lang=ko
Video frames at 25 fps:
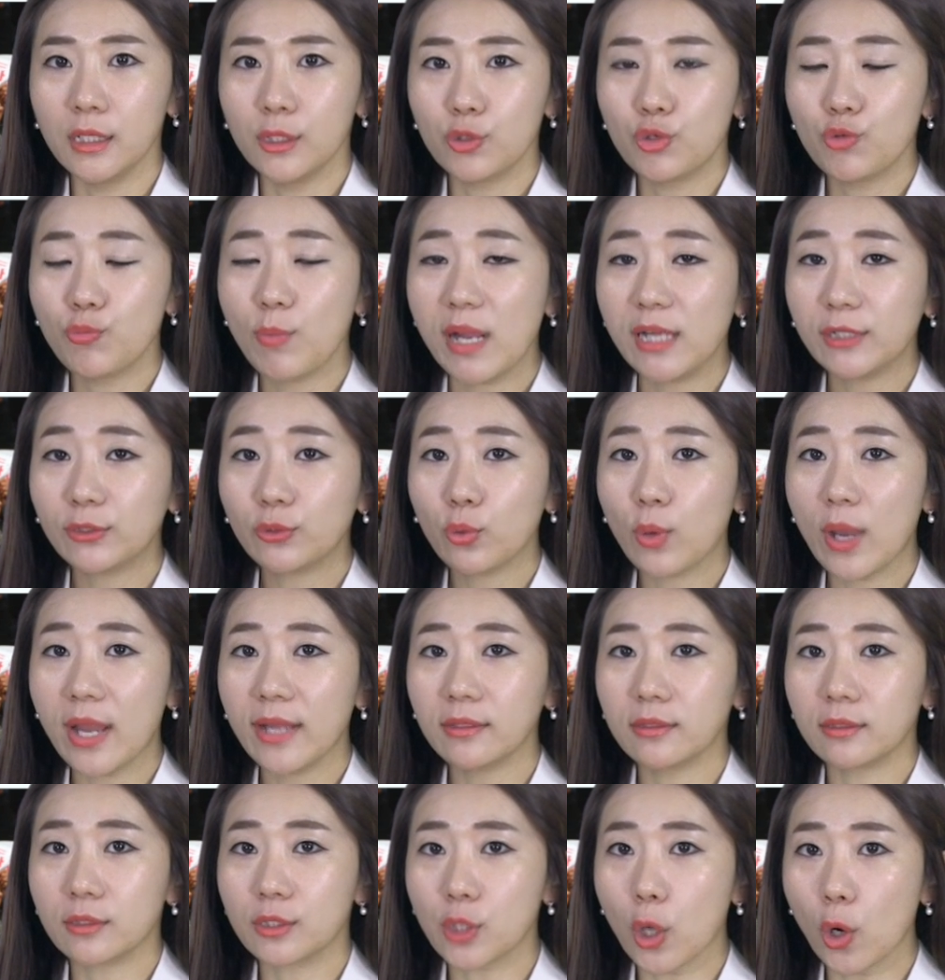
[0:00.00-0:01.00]
주말
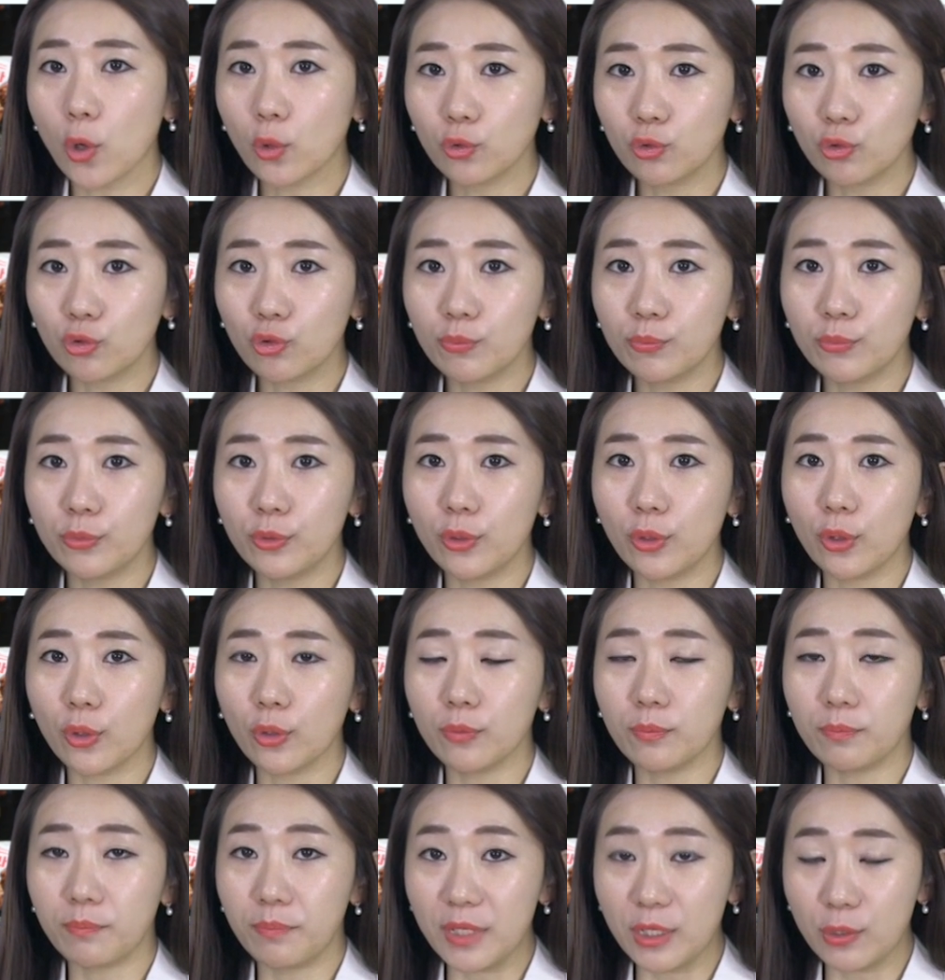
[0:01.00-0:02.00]
동안 전국은
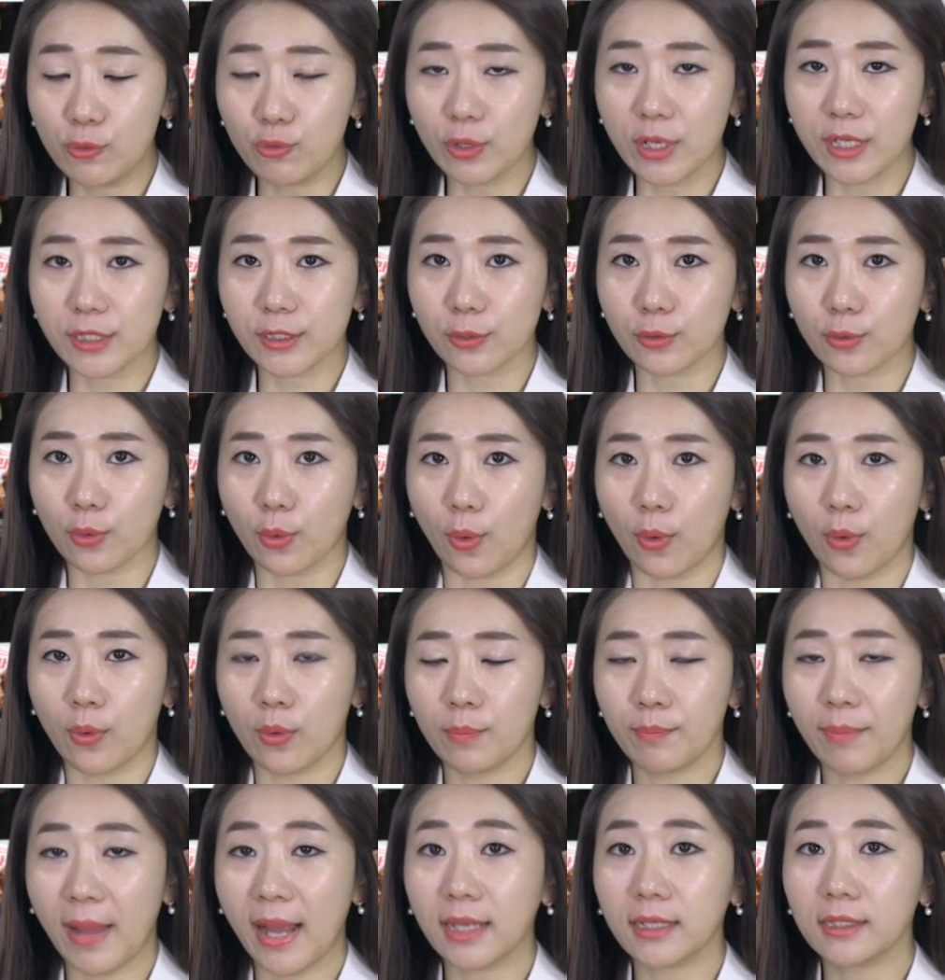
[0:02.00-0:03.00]
물론 미국에서도
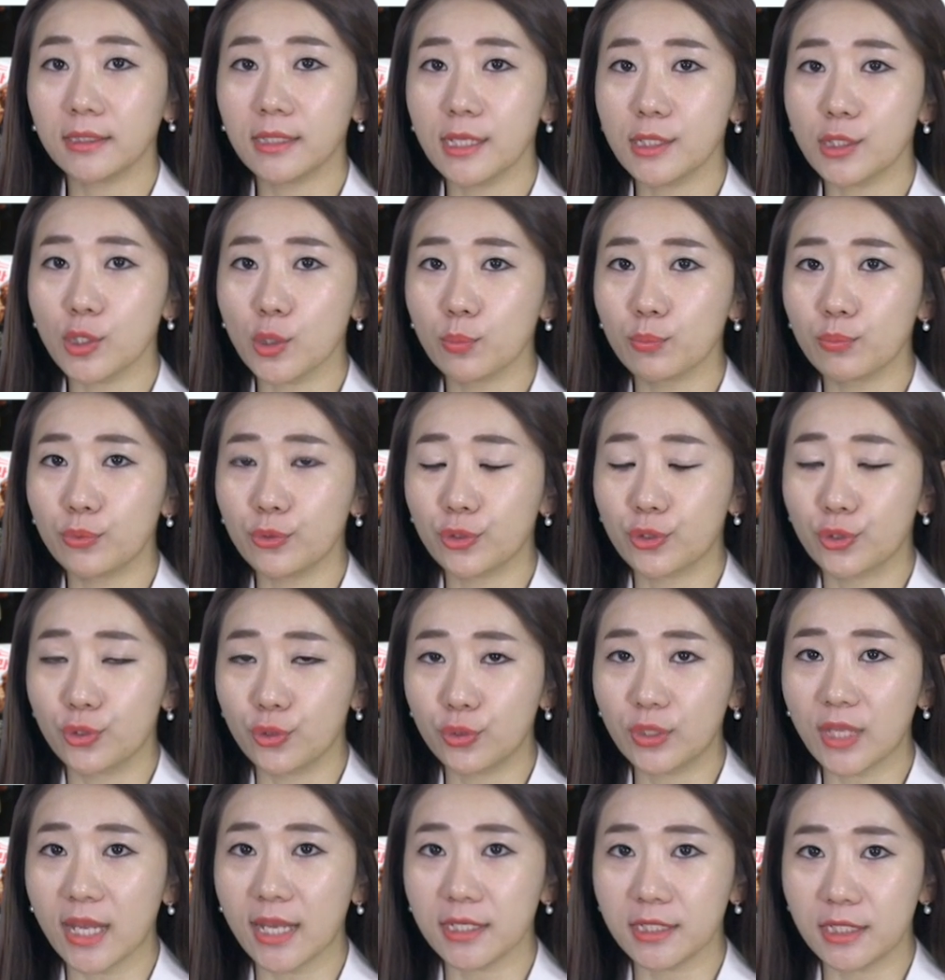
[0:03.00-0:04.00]
박근혜 정부
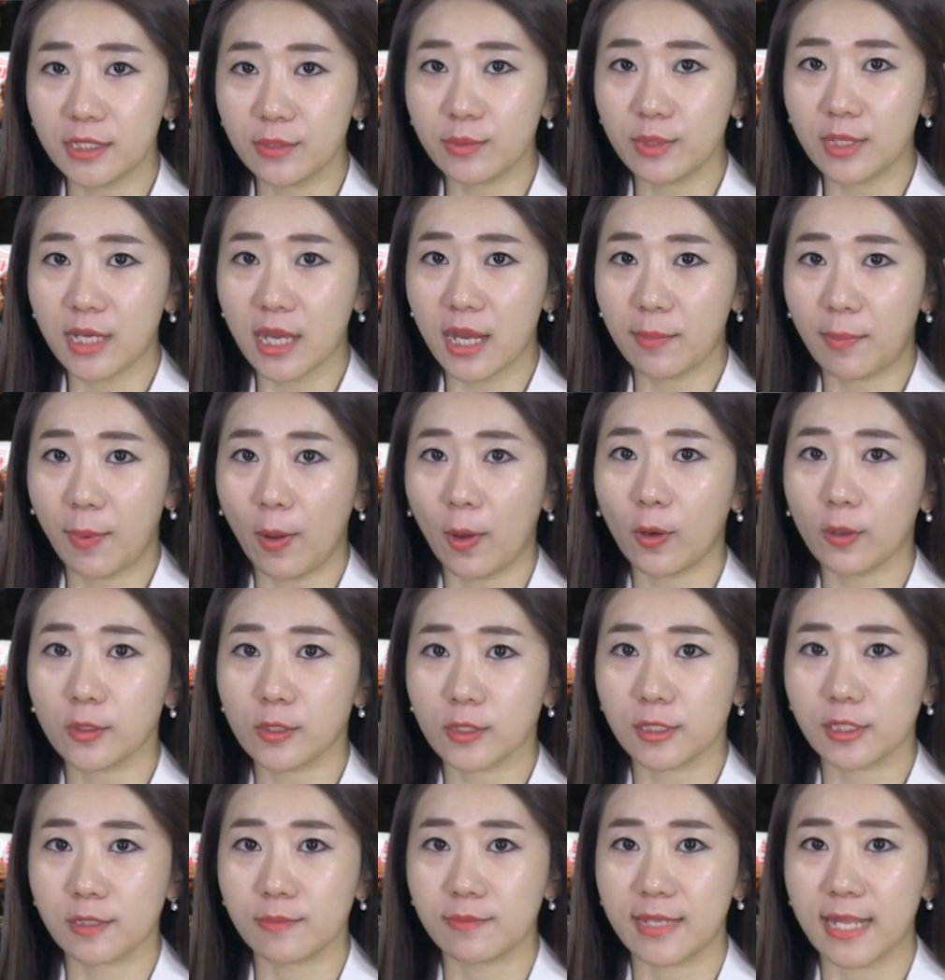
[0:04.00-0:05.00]
규탄 시위가
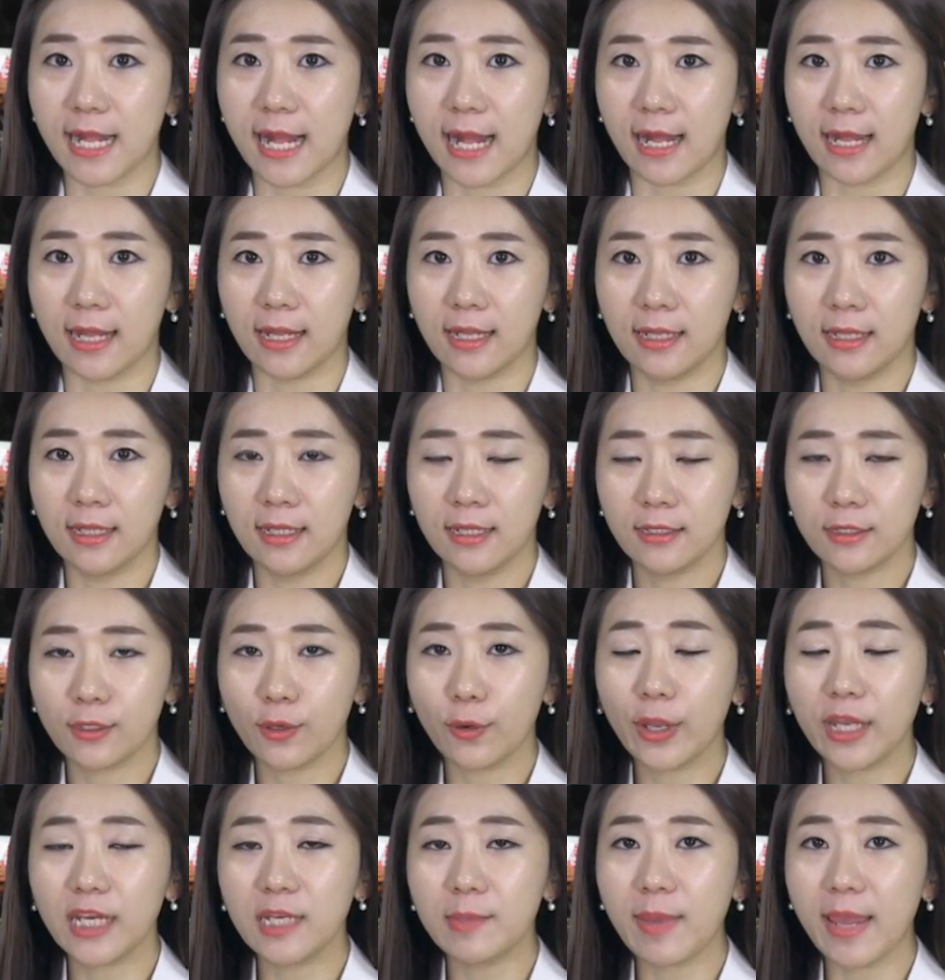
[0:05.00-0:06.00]
벌어졌습니다.
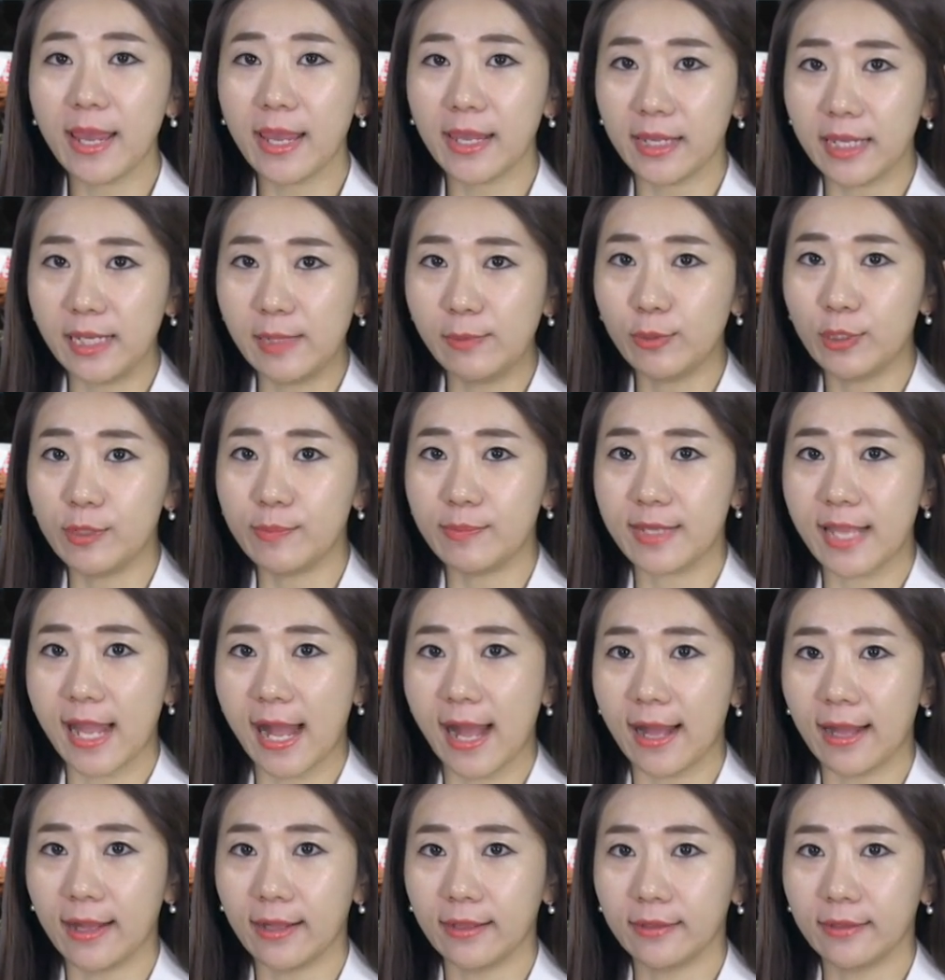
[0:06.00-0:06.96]
정혜림의 1분입니다.